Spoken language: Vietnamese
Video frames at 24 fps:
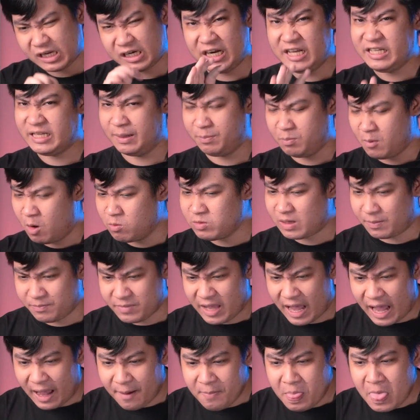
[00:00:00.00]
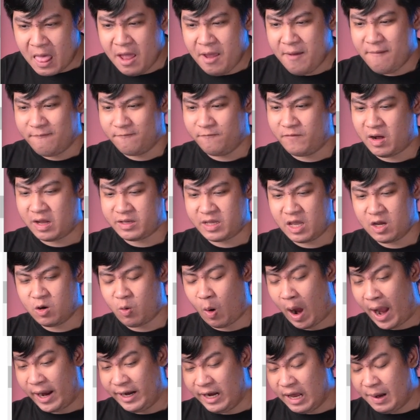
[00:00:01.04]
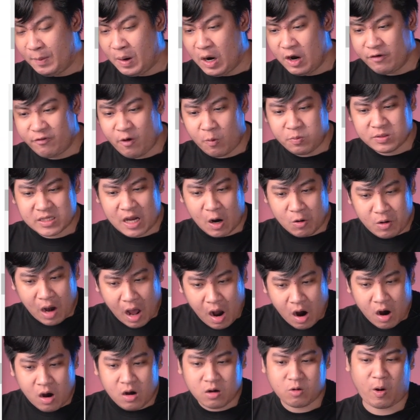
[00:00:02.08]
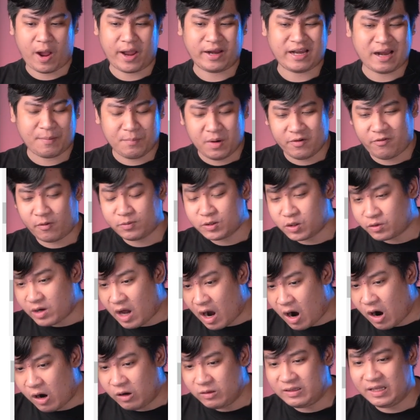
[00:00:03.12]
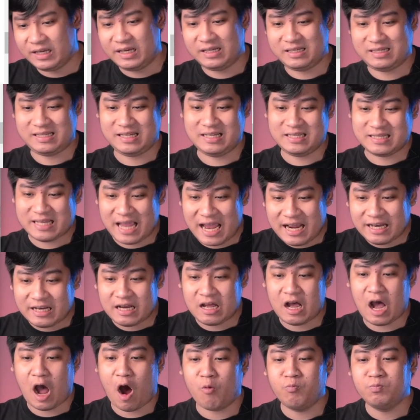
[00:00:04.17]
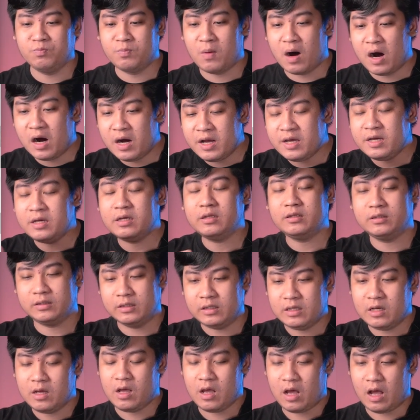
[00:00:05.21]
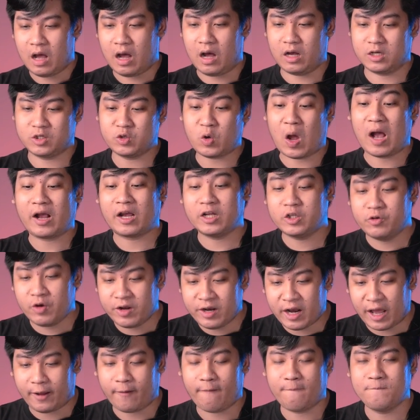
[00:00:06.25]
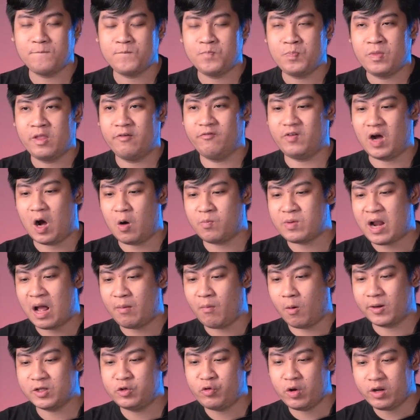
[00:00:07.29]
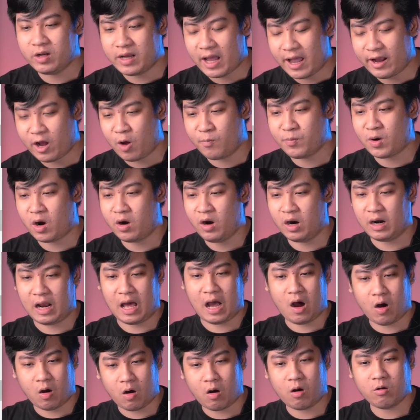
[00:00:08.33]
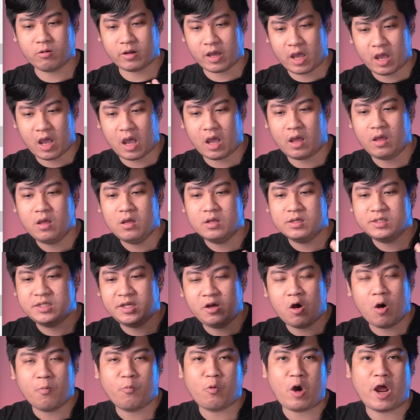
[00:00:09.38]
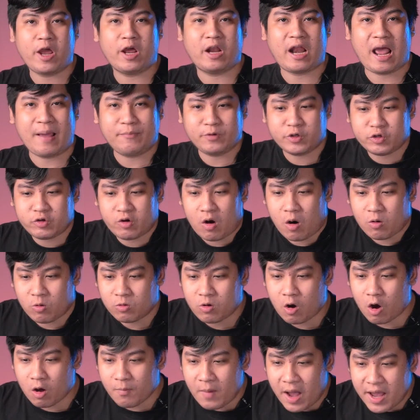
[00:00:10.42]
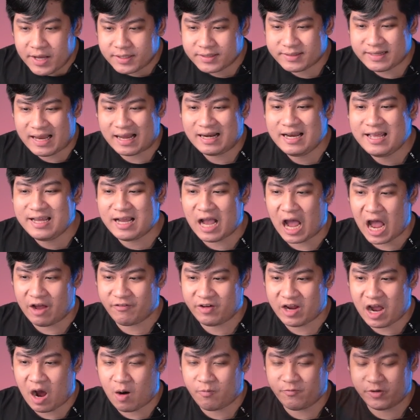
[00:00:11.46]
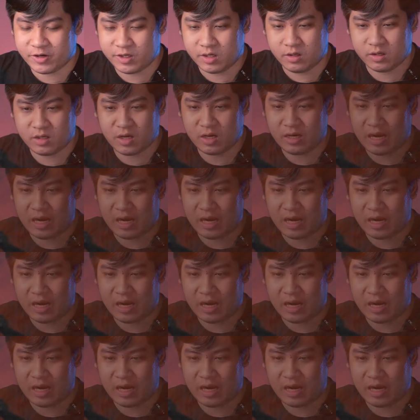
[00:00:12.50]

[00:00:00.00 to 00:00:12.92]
đi tầm 400 giá và chỉ khoảng là 10 phút sau đó khoảng 50 phút sau đó thì CZ đó ông mới uh, xóa cái tweet này và ông đăng một cái tweet khác ông nói rằng là ờ oh, ok CEO Brian Armstrong của Coinbase đã liên hệ với ông và dường